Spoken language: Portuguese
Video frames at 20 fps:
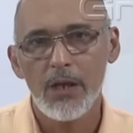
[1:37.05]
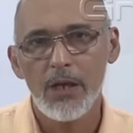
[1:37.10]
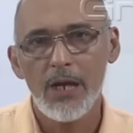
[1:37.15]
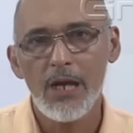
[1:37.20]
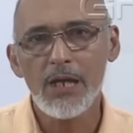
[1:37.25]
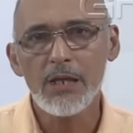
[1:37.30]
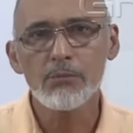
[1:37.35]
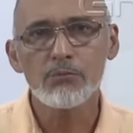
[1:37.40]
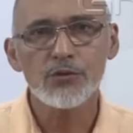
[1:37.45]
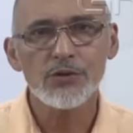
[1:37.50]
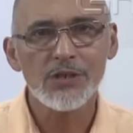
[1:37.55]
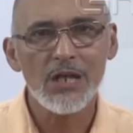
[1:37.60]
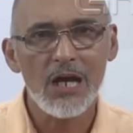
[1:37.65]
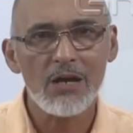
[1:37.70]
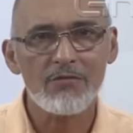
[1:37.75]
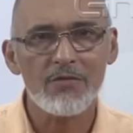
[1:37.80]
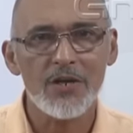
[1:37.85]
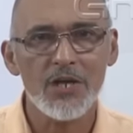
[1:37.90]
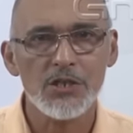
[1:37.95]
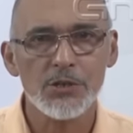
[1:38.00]
Ele
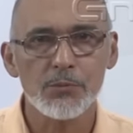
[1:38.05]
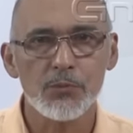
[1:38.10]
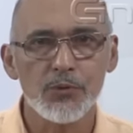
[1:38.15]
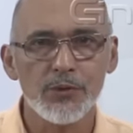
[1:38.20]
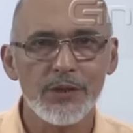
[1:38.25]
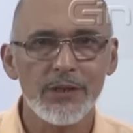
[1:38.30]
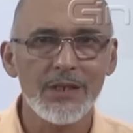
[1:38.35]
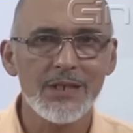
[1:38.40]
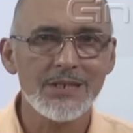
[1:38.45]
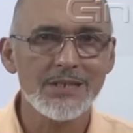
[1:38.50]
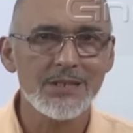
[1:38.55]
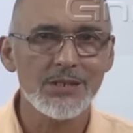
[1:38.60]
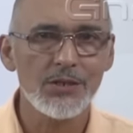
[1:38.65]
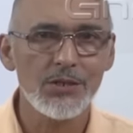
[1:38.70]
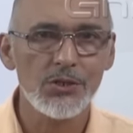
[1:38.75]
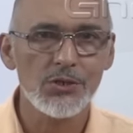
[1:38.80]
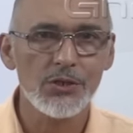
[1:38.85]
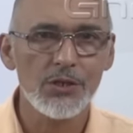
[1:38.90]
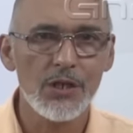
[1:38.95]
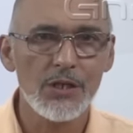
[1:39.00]
buscava responder à
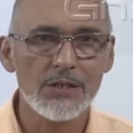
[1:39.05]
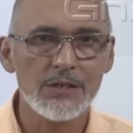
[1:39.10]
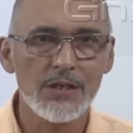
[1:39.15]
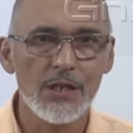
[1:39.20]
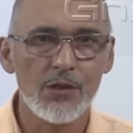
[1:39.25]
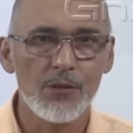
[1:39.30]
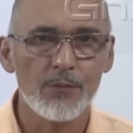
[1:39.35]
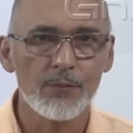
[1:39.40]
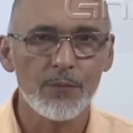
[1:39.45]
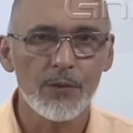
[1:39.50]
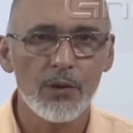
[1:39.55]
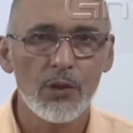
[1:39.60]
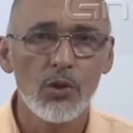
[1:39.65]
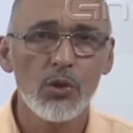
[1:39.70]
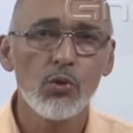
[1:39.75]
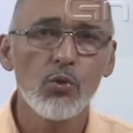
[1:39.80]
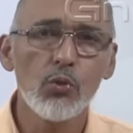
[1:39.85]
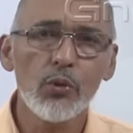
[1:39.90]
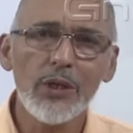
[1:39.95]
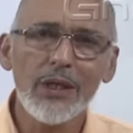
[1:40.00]
seguinte questão:
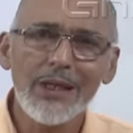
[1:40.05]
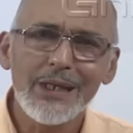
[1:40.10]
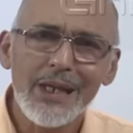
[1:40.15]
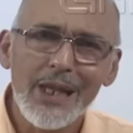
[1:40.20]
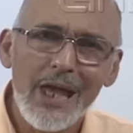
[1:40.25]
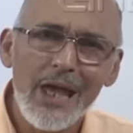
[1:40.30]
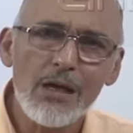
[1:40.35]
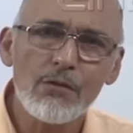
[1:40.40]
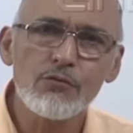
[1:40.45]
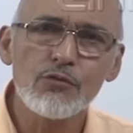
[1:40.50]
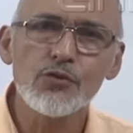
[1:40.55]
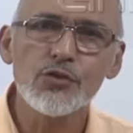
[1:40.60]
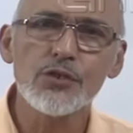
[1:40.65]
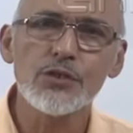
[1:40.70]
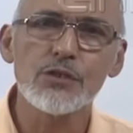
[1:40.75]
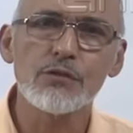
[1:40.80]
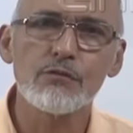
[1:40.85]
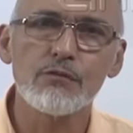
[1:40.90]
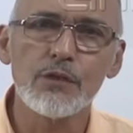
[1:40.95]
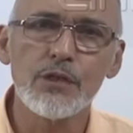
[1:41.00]
o que leva os
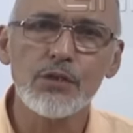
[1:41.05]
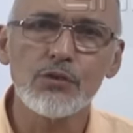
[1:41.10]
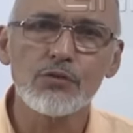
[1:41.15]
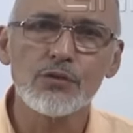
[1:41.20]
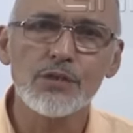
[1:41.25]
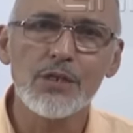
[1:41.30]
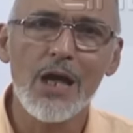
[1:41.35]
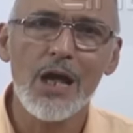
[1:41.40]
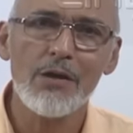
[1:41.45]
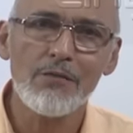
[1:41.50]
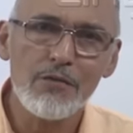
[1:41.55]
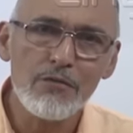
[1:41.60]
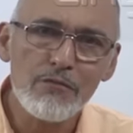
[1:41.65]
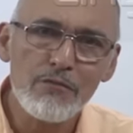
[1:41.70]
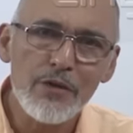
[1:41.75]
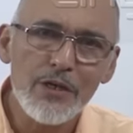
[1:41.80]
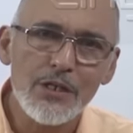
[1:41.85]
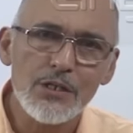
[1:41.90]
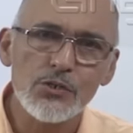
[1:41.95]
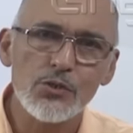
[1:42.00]
indivíduos a
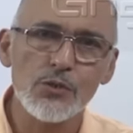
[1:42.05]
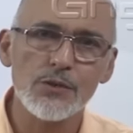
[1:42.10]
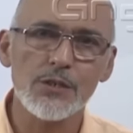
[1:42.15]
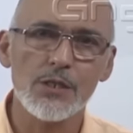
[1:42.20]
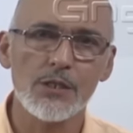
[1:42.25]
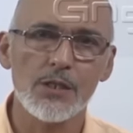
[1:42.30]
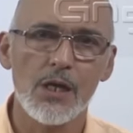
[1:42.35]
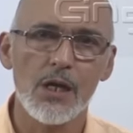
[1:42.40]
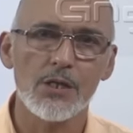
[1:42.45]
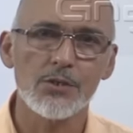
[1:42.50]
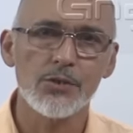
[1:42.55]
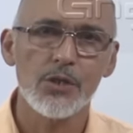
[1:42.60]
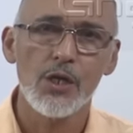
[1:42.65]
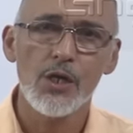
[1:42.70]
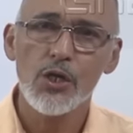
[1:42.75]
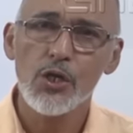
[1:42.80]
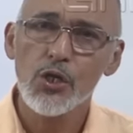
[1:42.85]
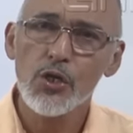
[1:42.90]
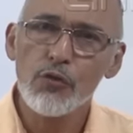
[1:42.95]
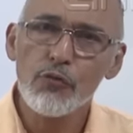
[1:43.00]
viver em sociedade?
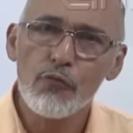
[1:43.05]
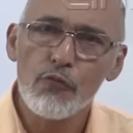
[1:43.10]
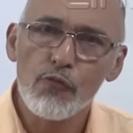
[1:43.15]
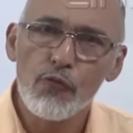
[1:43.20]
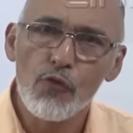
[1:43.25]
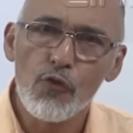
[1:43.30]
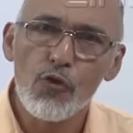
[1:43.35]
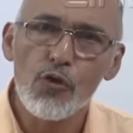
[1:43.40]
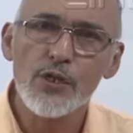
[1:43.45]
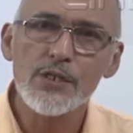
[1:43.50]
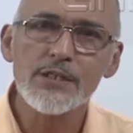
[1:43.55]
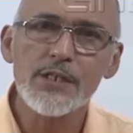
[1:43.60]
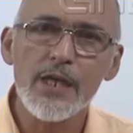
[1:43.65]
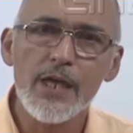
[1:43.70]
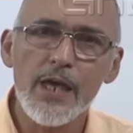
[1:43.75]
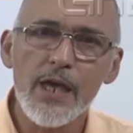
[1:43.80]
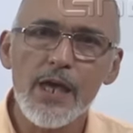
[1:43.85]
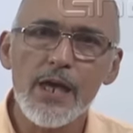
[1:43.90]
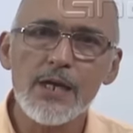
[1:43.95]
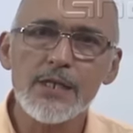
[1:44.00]
Que força
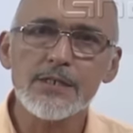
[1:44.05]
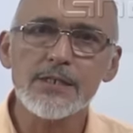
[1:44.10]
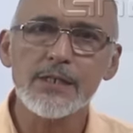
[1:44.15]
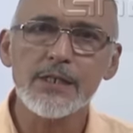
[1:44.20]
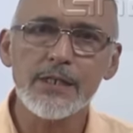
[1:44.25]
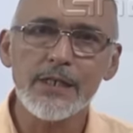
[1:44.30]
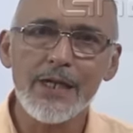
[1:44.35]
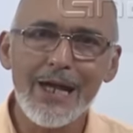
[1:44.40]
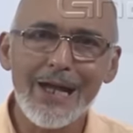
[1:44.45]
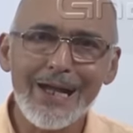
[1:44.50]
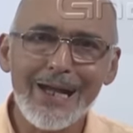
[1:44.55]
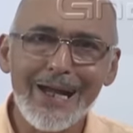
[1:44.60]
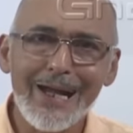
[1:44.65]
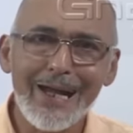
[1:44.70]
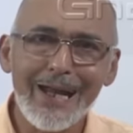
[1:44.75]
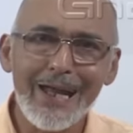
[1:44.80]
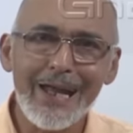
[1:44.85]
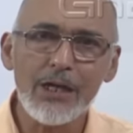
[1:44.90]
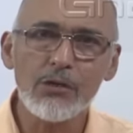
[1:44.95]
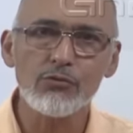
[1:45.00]
é essa que
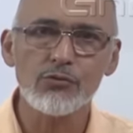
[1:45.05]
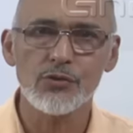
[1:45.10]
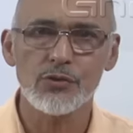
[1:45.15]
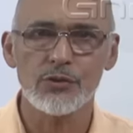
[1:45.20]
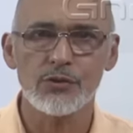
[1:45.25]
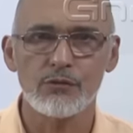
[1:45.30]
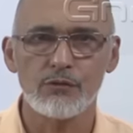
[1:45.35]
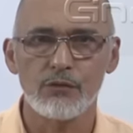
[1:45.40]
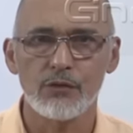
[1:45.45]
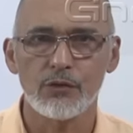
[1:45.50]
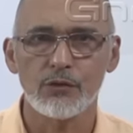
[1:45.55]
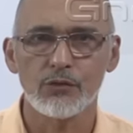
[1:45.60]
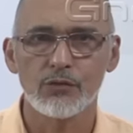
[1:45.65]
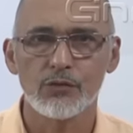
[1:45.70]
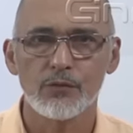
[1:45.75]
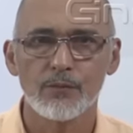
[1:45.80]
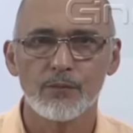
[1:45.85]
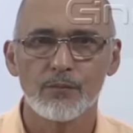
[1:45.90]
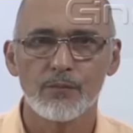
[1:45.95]
agrega os indivíduos?